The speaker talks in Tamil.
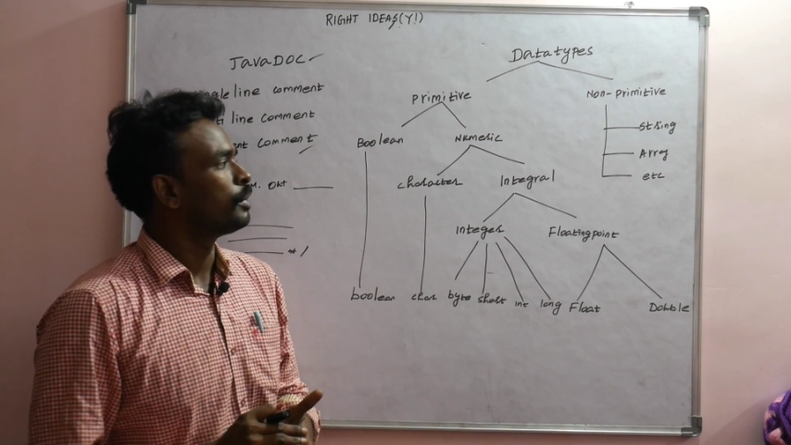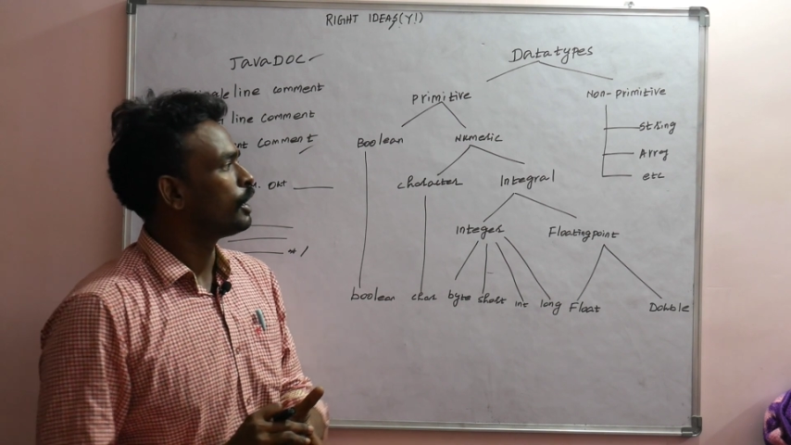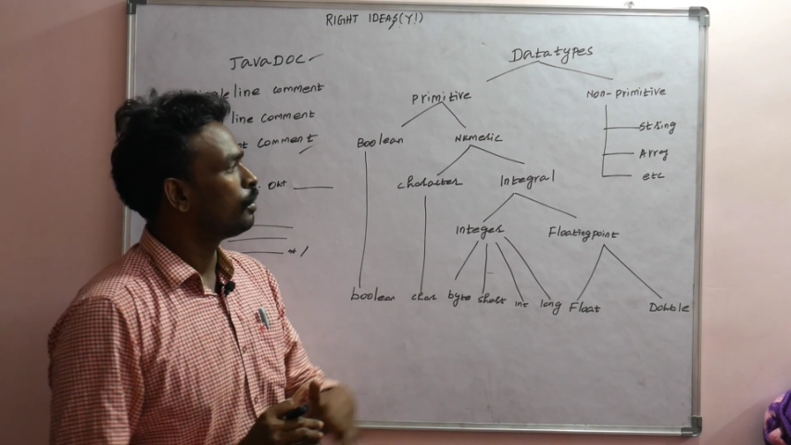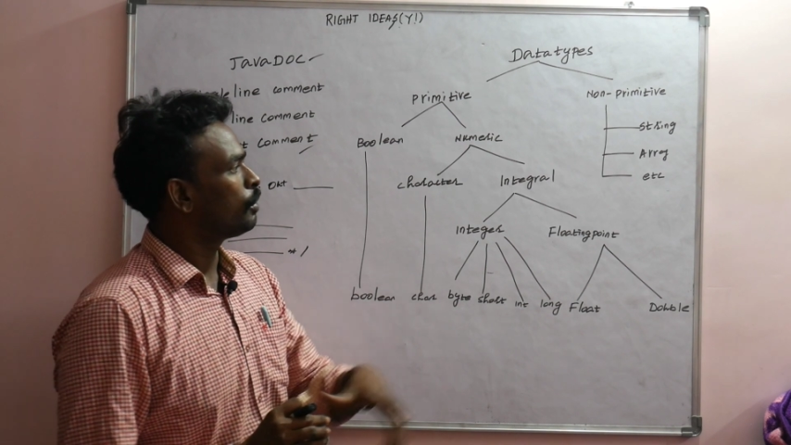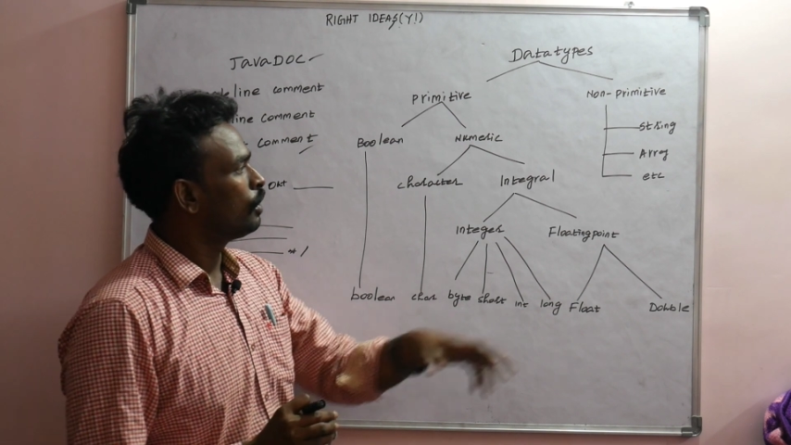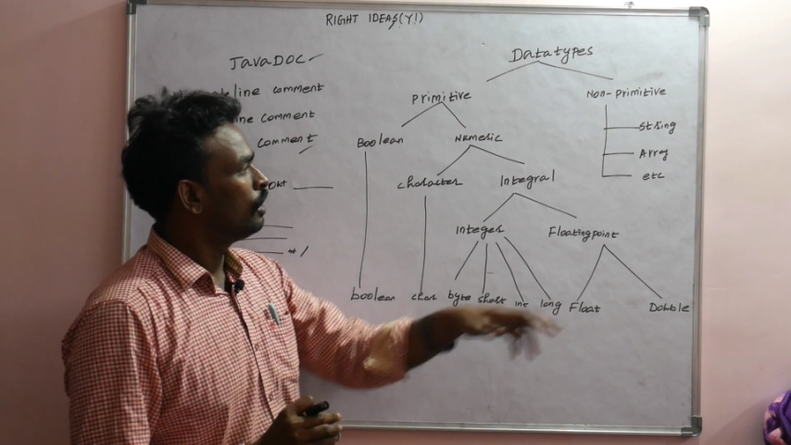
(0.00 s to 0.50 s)

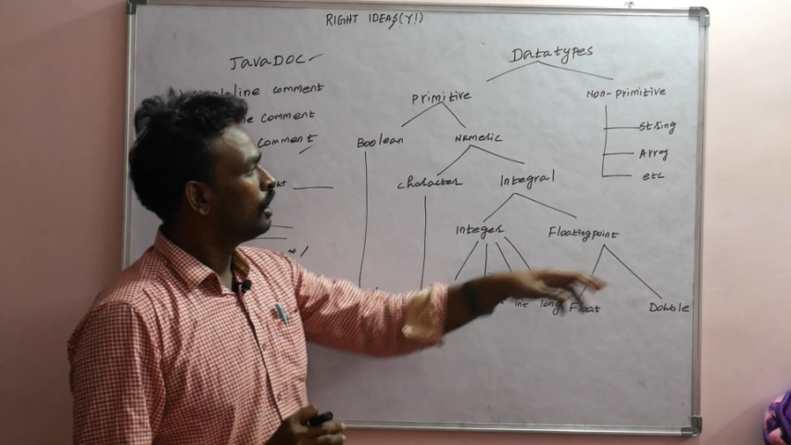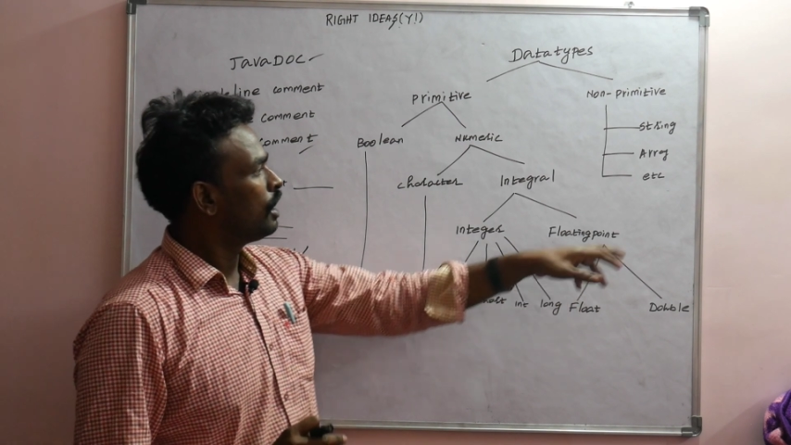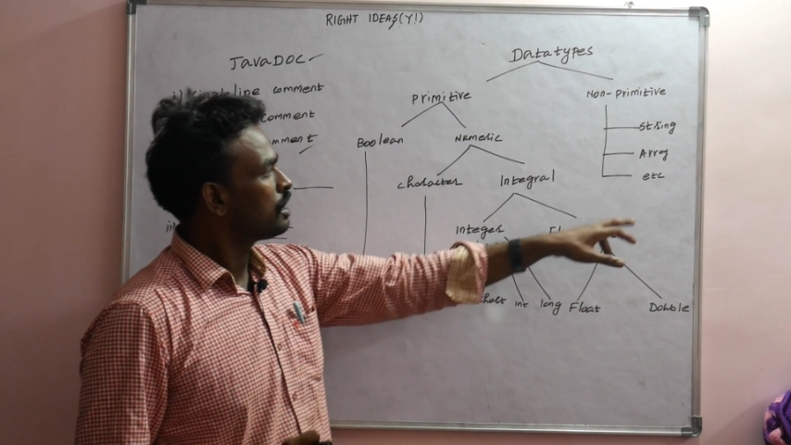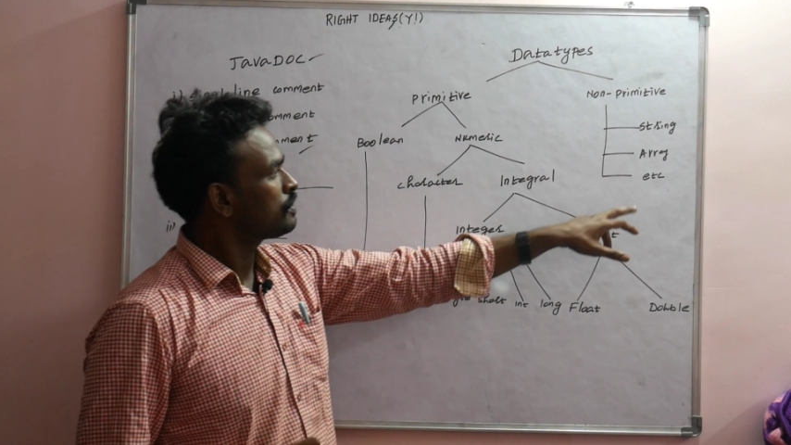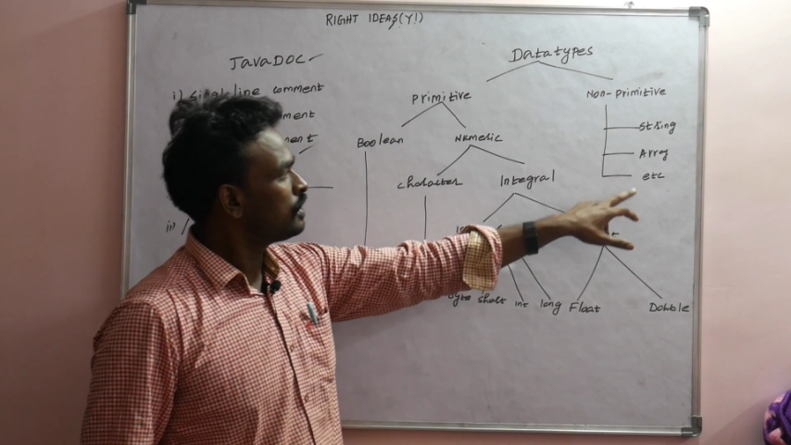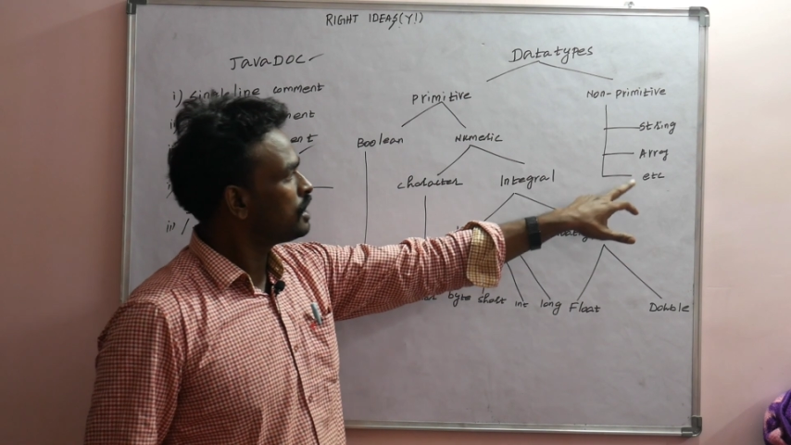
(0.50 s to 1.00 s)
பண்ணியிருப்போம்
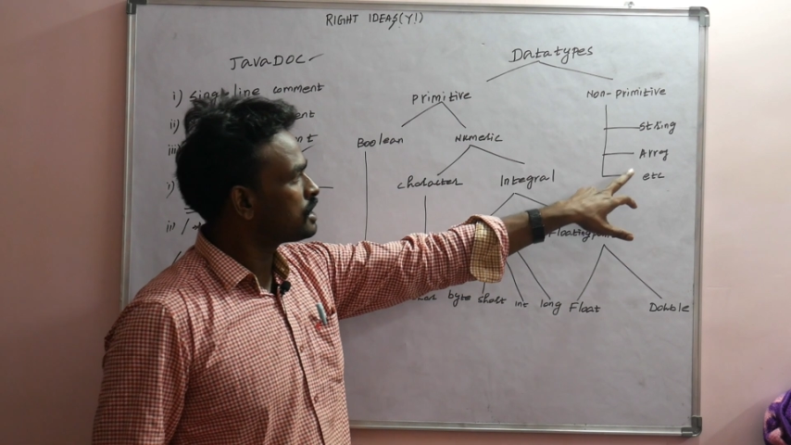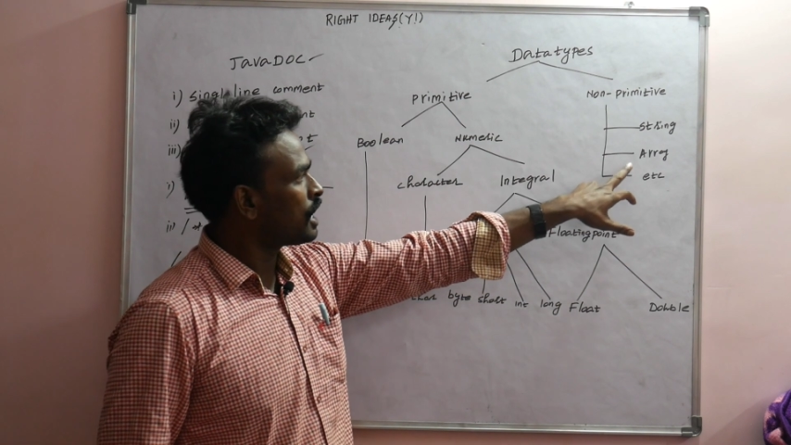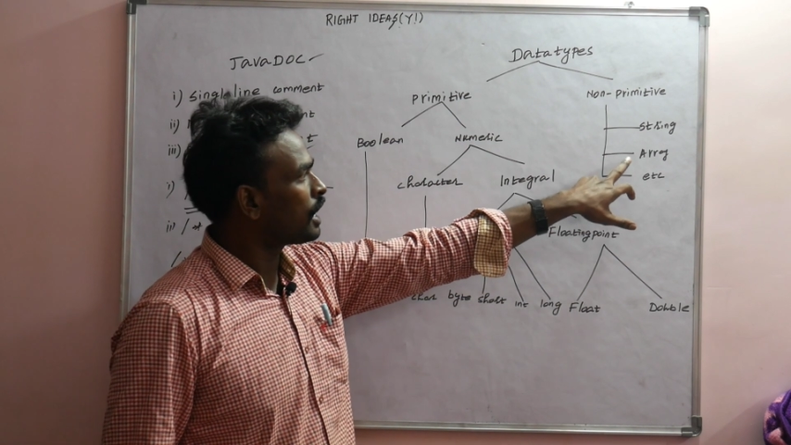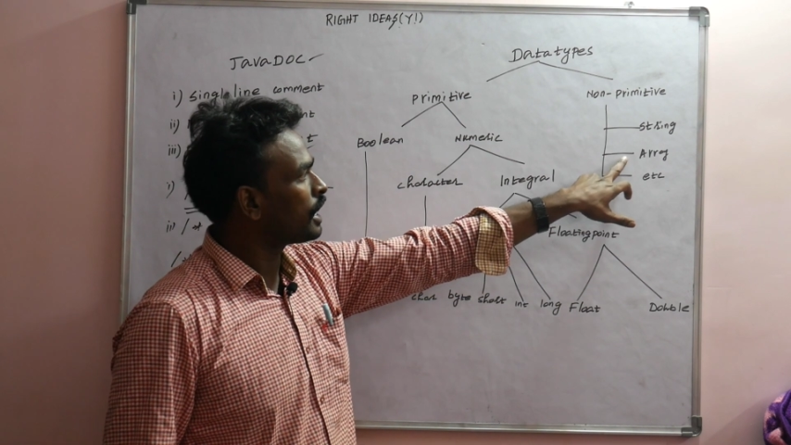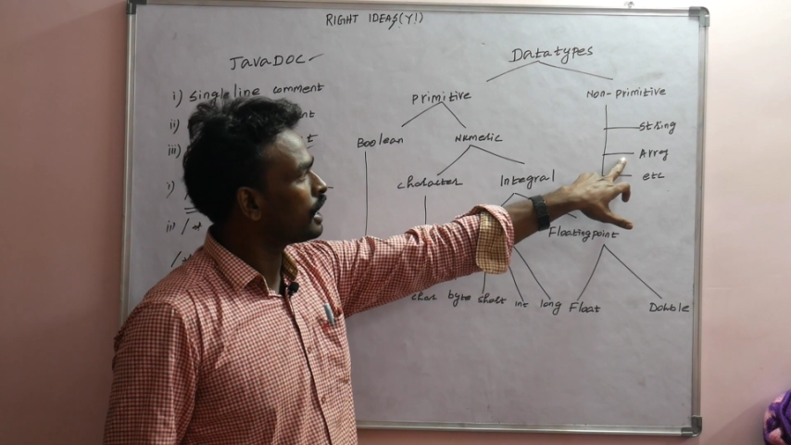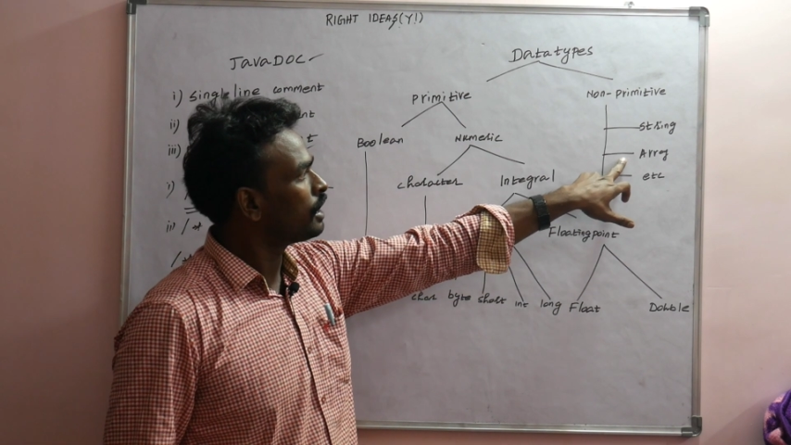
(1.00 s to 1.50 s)
அஸ் வெல் அஸ்
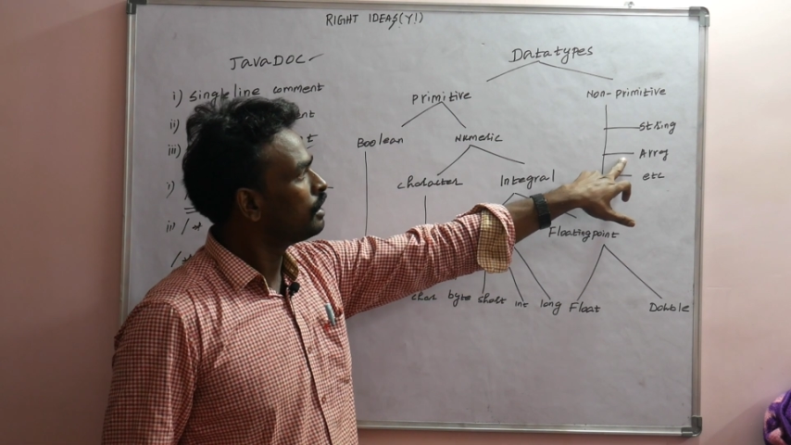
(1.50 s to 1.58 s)
அரே